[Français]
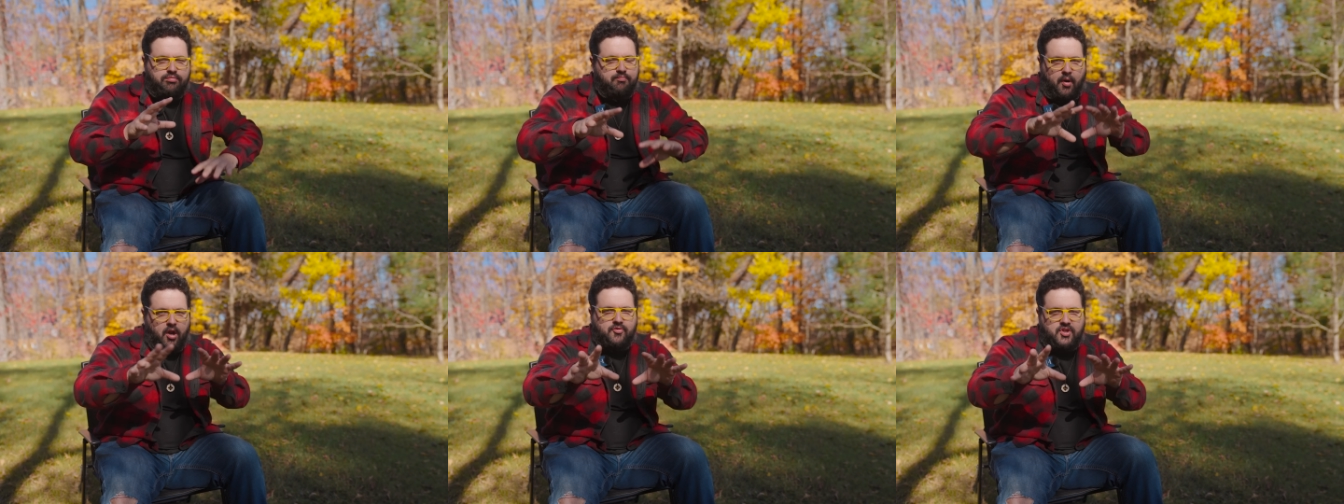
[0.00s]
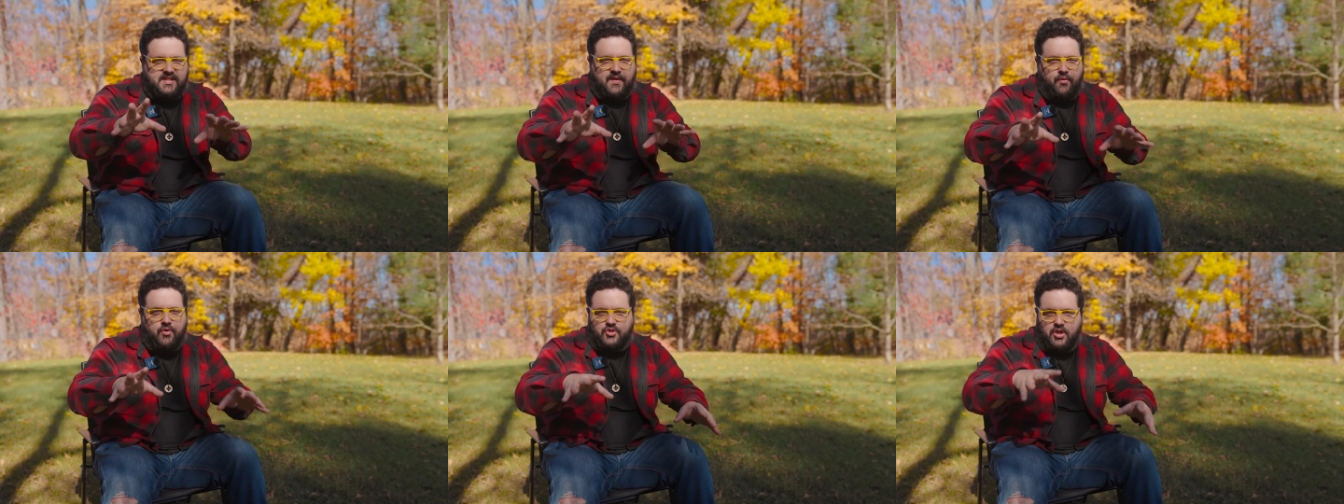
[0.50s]
pas comme ça que ça
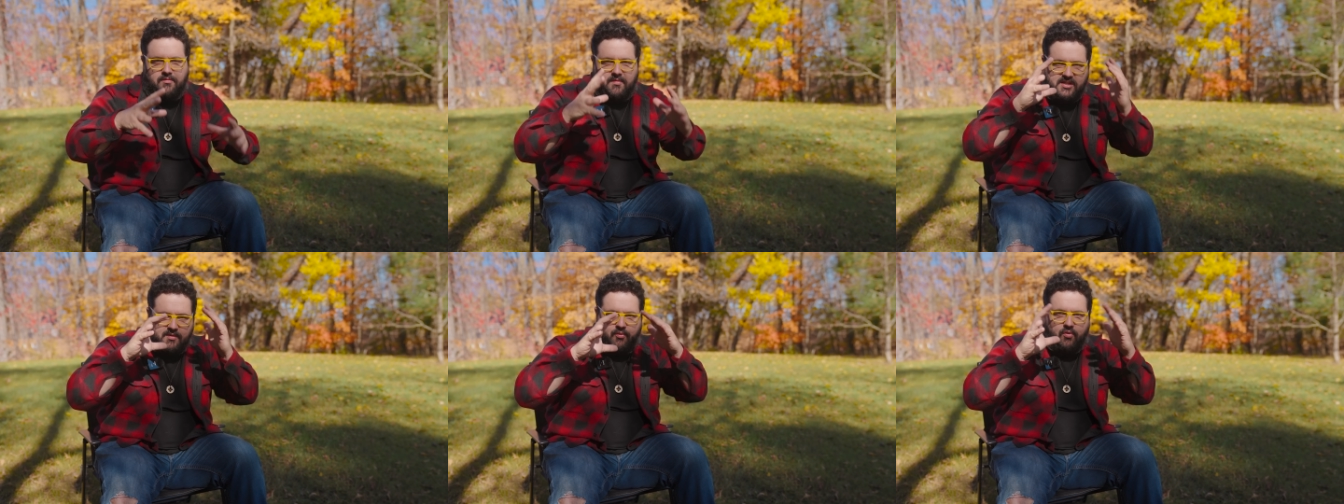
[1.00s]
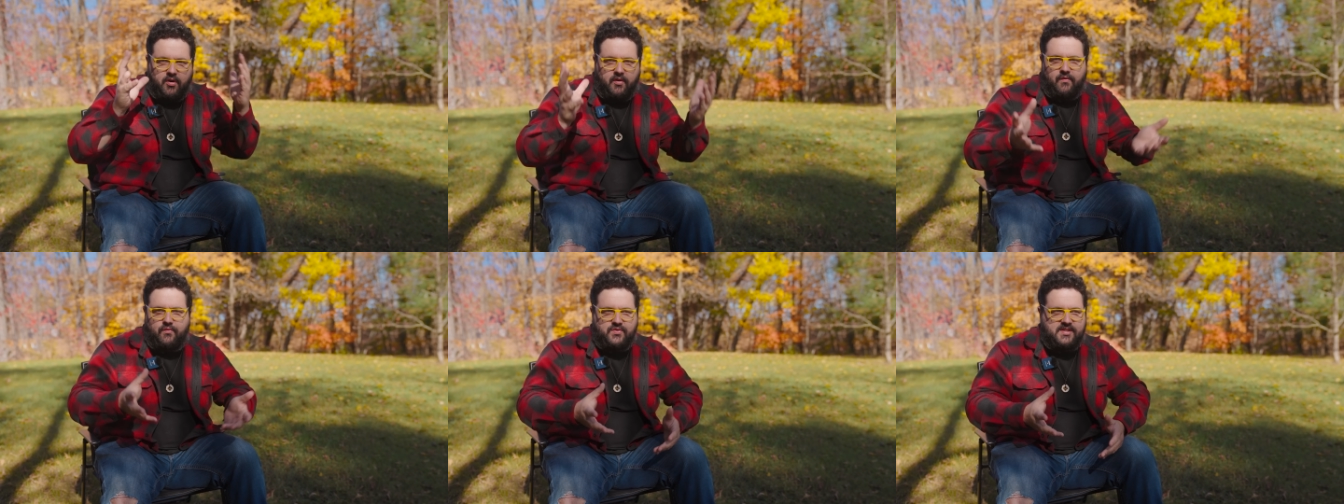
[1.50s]
fonctionne, mais c'est pour euh,
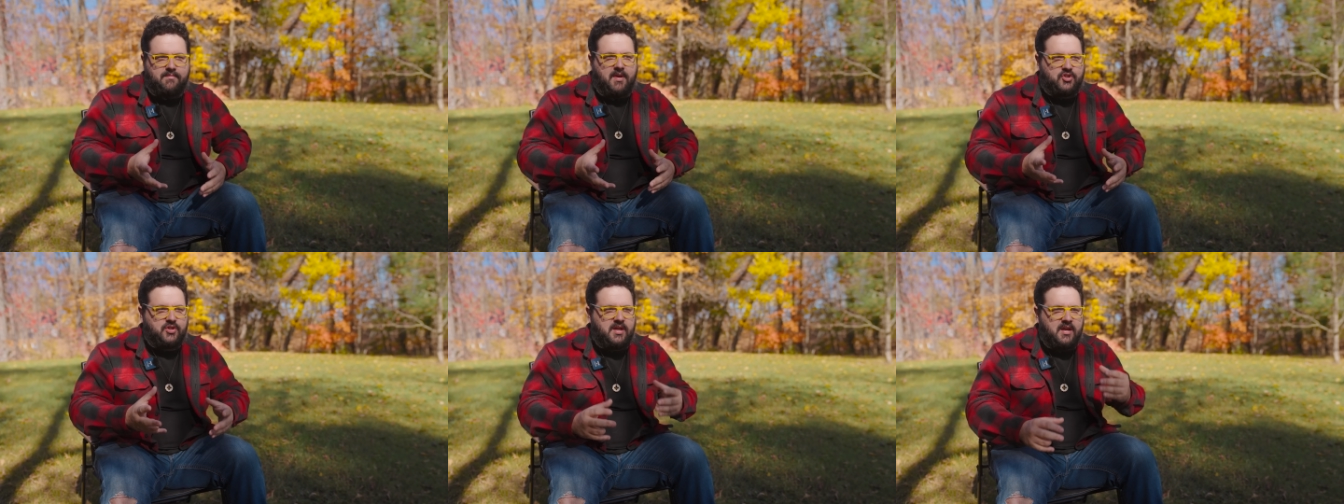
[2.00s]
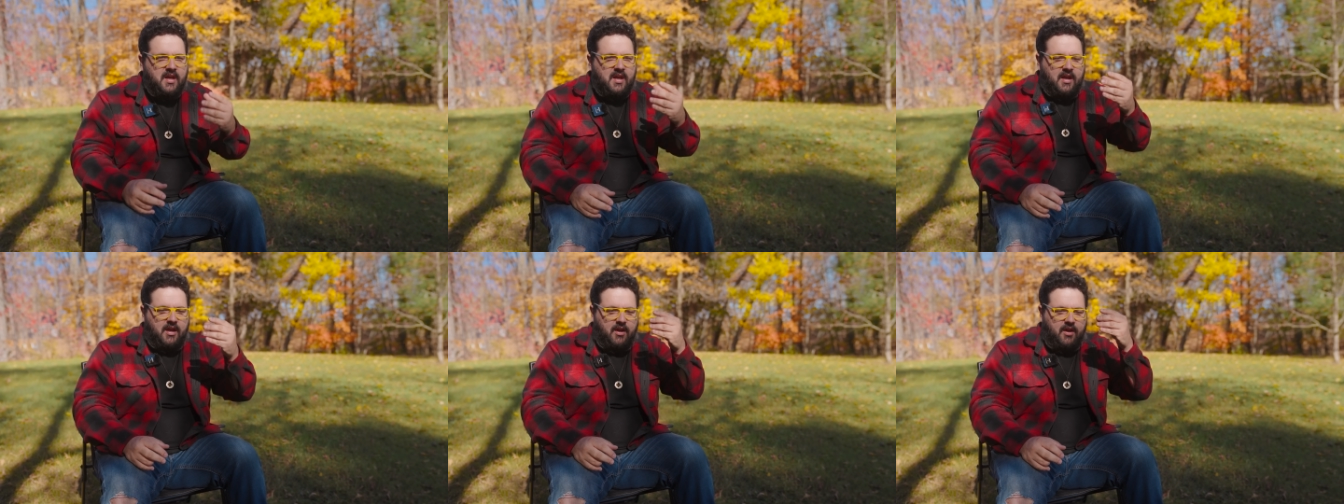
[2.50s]
vous imaginer
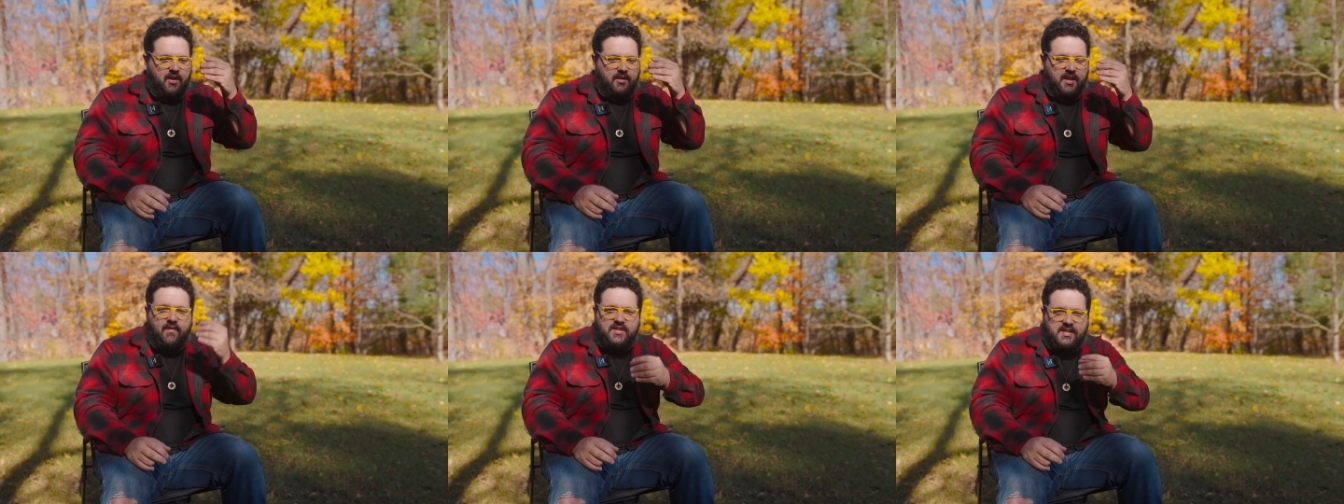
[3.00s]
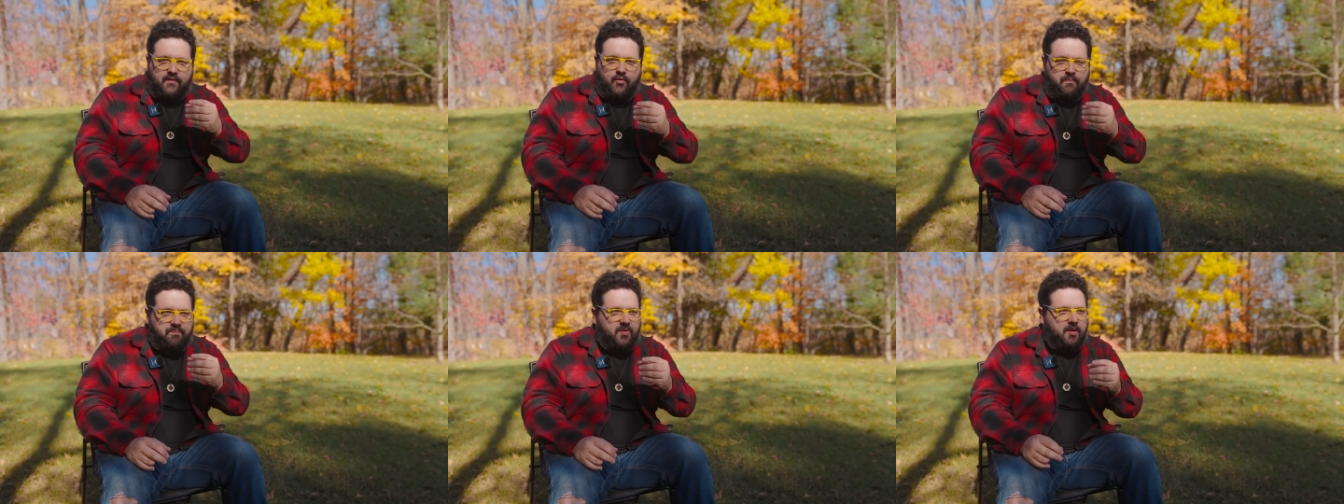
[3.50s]
dans votre cerveau.
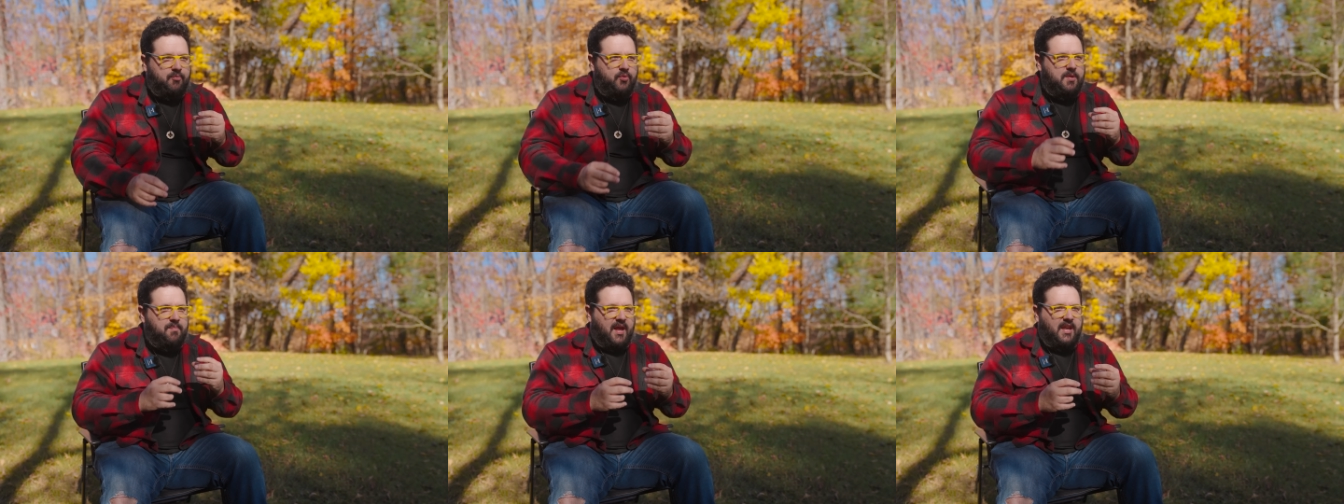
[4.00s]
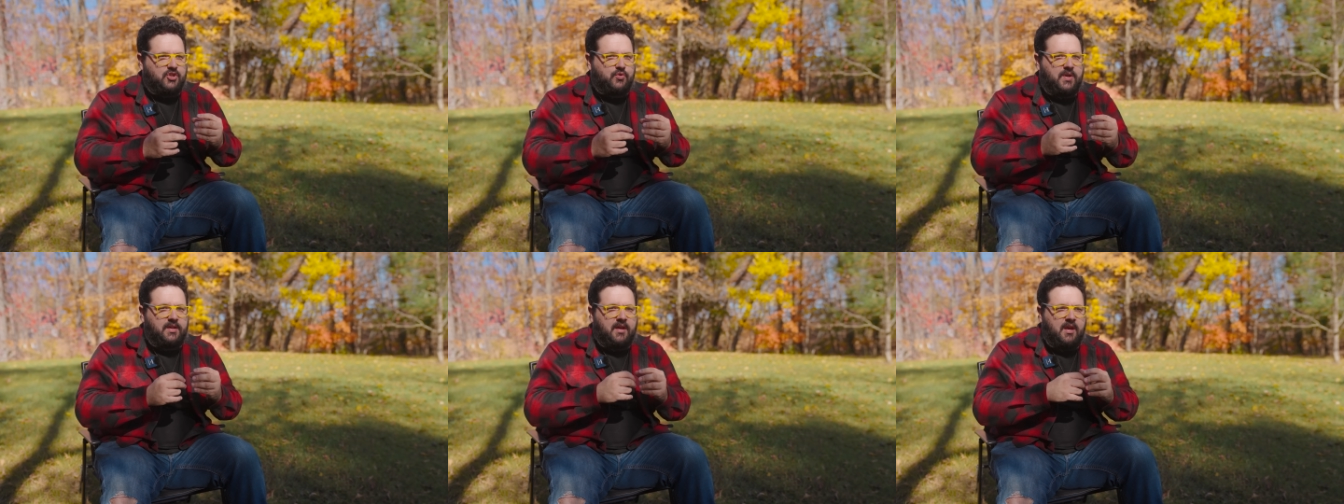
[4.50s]
Puis par la
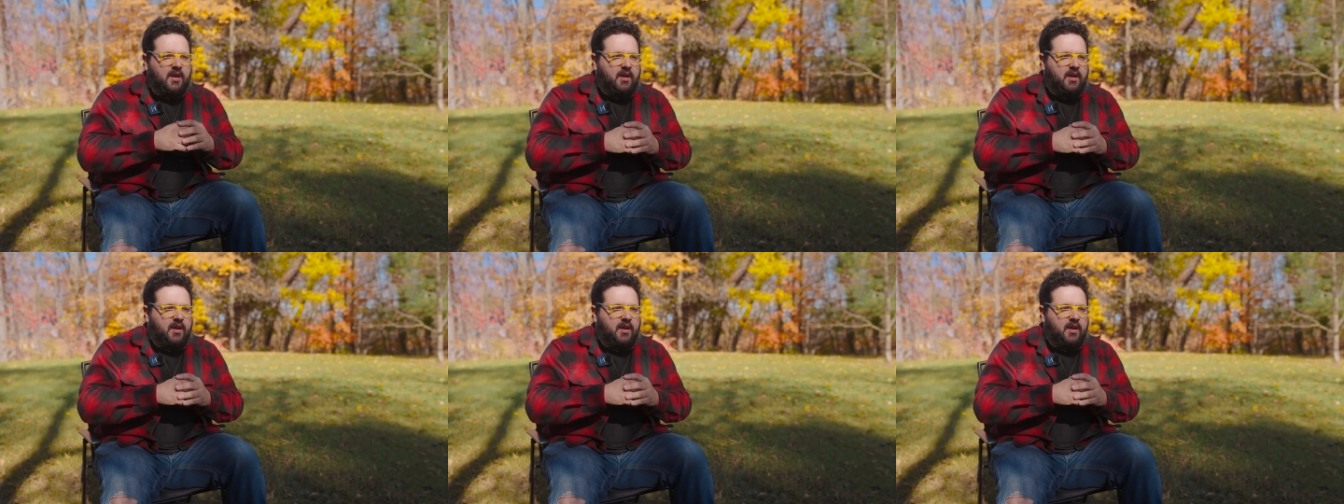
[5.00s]
suite,